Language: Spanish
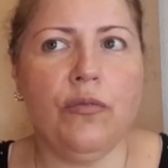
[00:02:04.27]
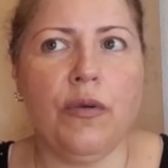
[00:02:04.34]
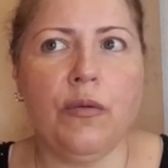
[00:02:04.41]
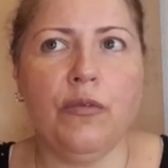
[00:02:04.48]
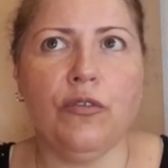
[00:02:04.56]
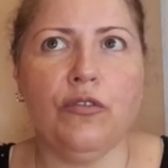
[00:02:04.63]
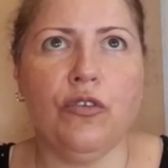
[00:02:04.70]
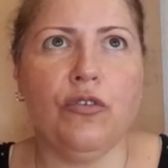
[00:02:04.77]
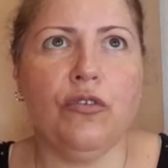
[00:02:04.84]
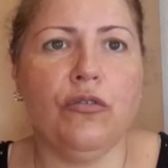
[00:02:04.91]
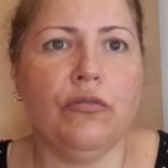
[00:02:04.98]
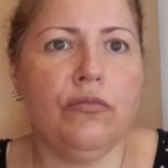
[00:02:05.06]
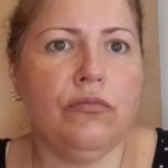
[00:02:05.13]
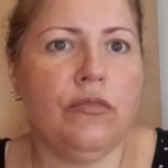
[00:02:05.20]
Vamos,
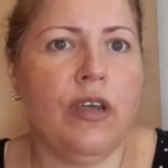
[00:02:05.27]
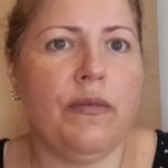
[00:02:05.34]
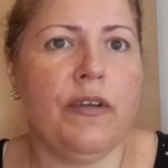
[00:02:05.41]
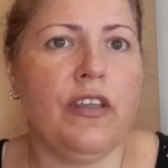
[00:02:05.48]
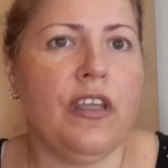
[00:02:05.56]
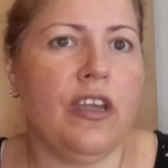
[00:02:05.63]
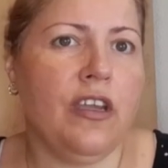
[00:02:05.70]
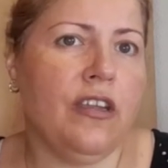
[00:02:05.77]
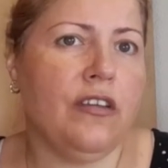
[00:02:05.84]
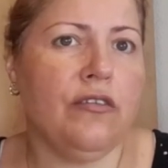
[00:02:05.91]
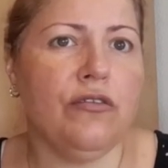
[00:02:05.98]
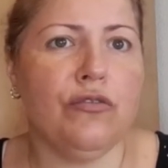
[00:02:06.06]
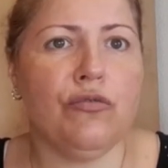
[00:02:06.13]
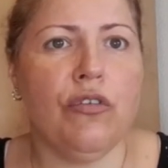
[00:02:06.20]
yo la verdad es que
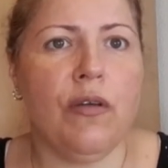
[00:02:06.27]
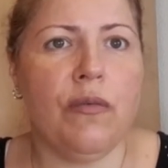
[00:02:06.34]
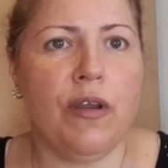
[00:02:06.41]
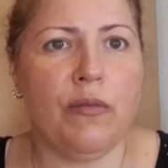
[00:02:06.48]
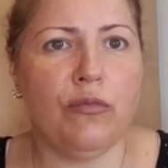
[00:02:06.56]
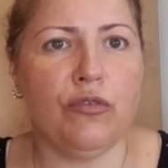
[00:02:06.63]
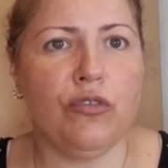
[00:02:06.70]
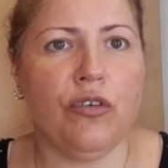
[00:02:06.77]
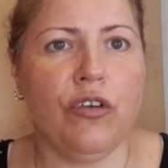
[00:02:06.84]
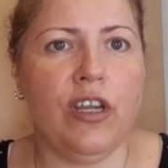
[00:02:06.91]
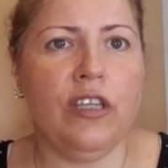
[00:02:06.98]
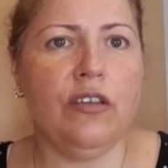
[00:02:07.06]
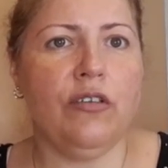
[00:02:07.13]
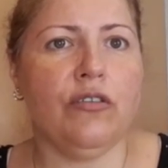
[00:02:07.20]
no suelo hablar mucho con
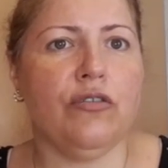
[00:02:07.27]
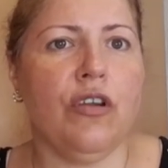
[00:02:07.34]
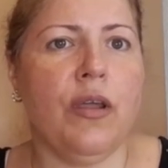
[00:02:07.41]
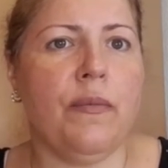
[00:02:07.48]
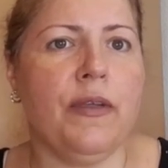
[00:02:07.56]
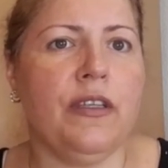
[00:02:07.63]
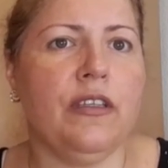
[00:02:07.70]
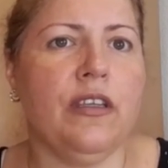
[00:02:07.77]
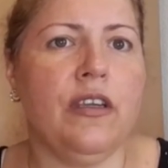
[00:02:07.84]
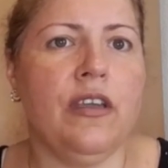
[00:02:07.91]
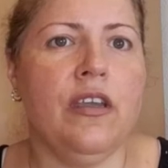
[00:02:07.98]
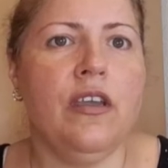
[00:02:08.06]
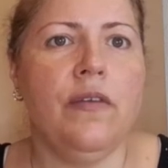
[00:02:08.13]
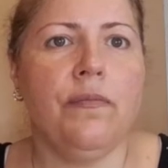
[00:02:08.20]
ellos, solamente
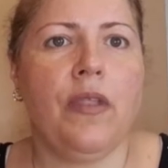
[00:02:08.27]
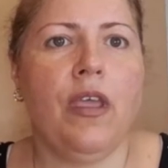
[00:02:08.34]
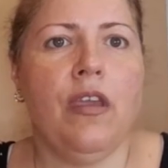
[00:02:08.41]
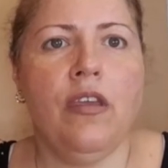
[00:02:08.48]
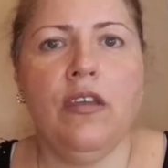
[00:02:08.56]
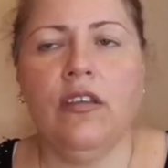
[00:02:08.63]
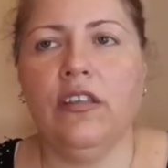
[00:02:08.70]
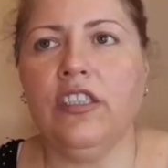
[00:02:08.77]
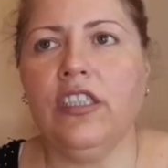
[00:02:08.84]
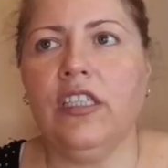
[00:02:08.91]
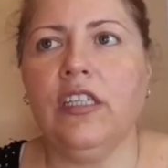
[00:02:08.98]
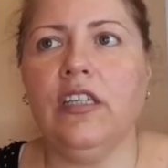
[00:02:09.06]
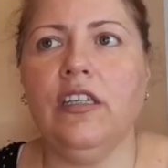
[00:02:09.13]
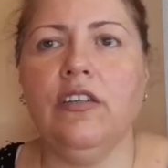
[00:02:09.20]

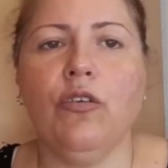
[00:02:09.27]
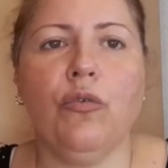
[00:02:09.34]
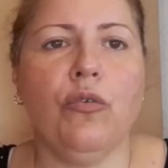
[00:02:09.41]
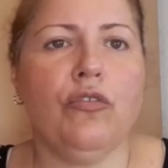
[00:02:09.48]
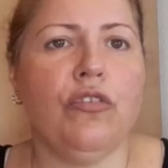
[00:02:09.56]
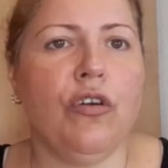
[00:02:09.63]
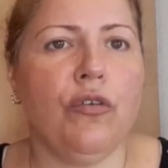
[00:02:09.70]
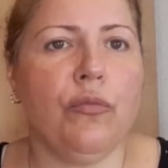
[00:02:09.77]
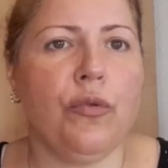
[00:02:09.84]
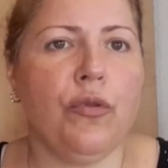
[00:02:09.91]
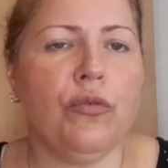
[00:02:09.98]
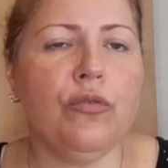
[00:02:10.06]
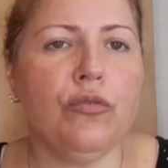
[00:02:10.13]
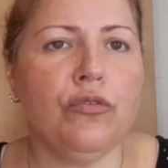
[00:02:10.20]
si no encuentro algún
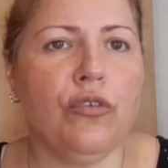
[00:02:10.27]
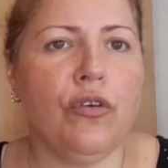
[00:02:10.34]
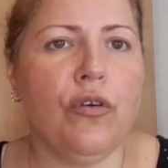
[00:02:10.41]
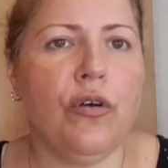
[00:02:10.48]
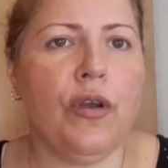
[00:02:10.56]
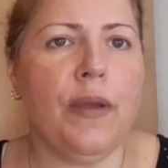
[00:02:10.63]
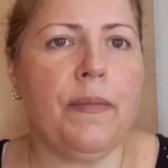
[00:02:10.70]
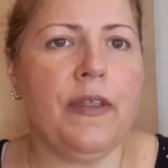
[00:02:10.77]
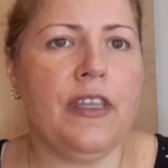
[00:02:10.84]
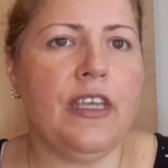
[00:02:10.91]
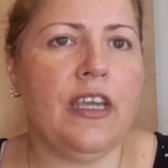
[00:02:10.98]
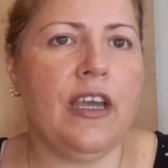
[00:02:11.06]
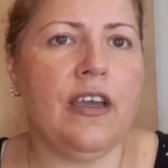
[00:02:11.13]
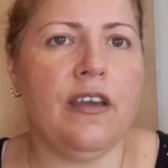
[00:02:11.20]
producto, que me
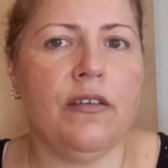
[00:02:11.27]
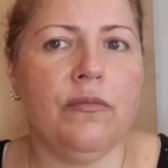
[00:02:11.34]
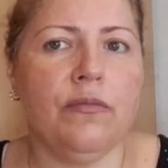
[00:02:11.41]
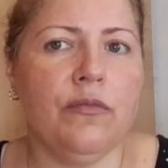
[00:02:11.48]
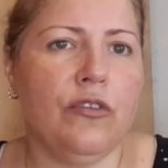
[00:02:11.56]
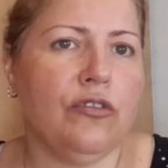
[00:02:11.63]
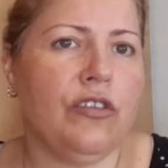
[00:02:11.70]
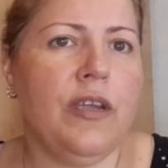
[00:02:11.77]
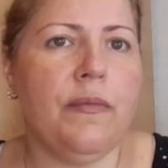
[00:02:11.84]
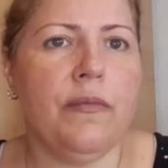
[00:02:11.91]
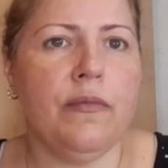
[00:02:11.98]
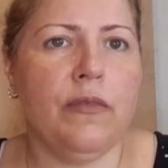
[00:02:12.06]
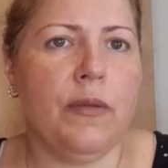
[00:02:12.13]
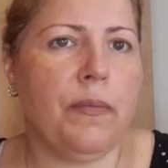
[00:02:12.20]
digan, no sé,
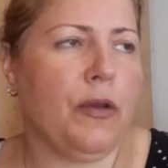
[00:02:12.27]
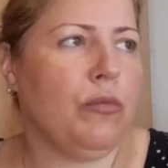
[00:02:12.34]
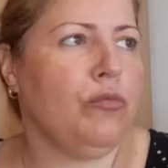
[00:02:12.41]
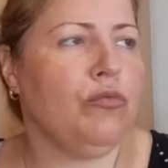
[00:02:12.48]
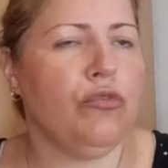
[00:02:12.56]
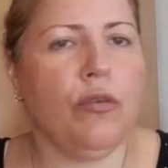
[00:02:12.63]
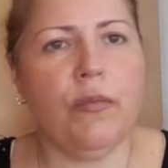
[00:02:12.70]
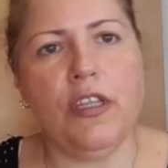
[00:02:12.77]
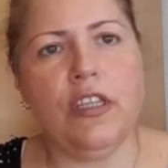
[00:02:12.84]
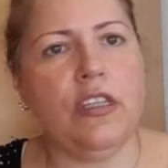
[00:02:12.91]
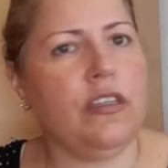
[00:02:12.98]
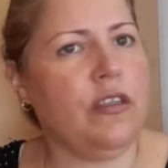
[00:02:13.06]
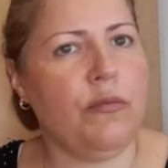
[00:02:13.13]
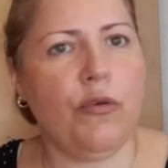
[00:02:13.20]
les pregunto y me
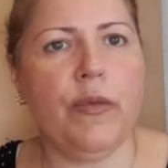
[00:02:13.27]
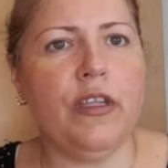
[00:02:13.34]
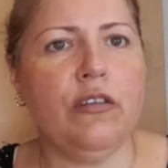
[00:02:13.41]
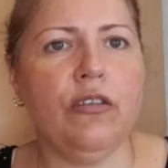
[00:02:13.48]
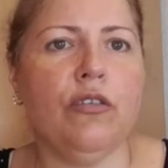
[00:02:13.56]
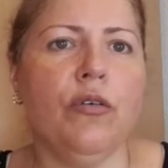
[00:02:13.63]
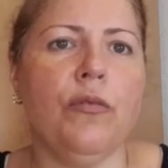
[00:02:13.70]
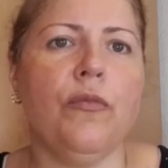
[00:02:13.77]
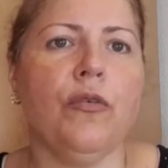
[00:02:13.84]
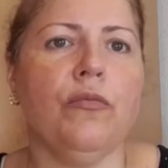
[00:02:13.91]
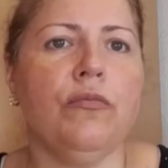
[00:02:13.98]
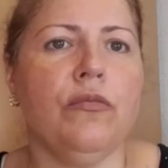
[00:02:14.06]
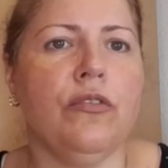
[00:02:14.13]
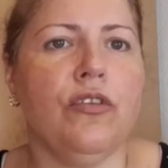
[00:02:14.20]
dicen de momento
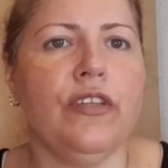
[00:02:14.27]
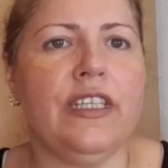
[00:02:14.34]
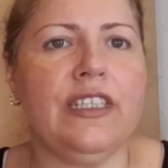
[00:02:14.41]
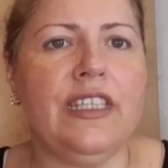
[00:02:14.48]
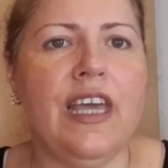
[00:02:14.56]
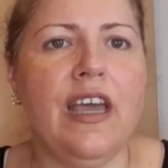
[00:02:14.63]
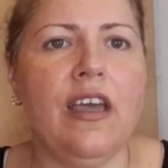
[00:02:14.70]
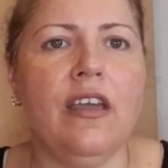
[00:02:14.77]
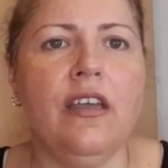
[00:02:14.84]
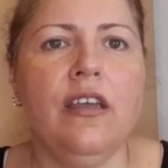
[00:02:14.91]
mm, dónde está.